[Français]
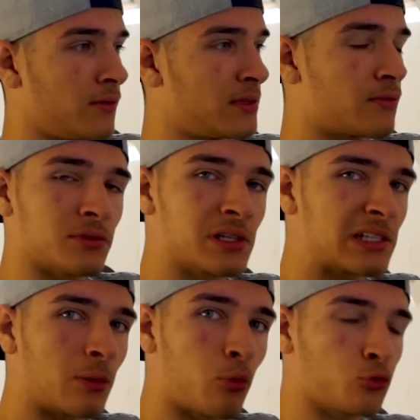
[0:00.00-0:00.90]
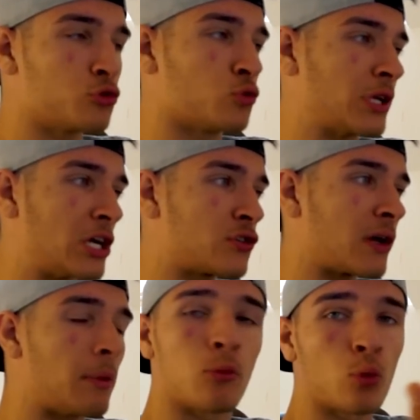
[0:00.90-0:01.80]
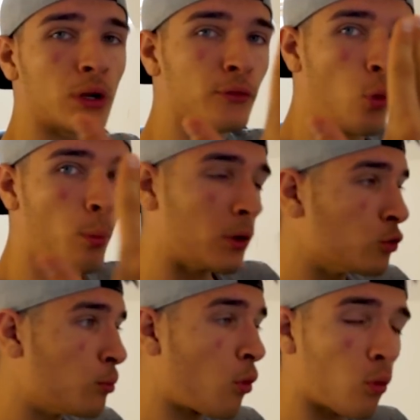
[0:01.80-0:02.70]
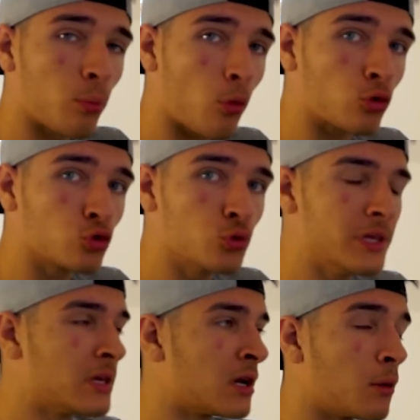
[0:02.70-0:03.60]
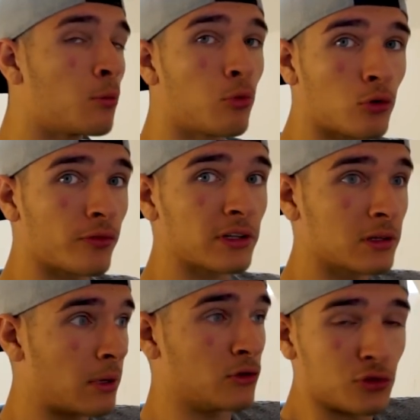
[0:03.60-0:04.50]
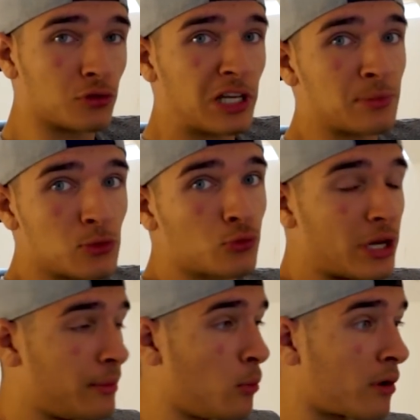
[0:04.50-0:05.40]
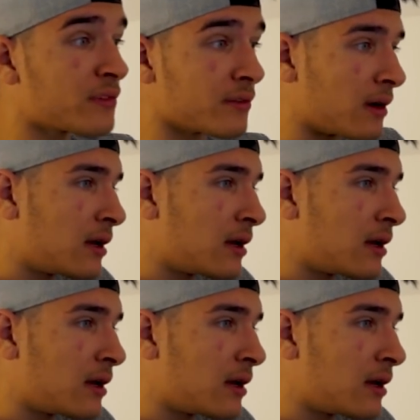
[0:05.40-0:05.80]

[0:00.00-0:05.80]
s'ils font des excellents produits de stockage, je ne verrais pas pourquoi ils ne feront pas de bons produits pour faire battre de ce cache, mais du coup la mémoire vive.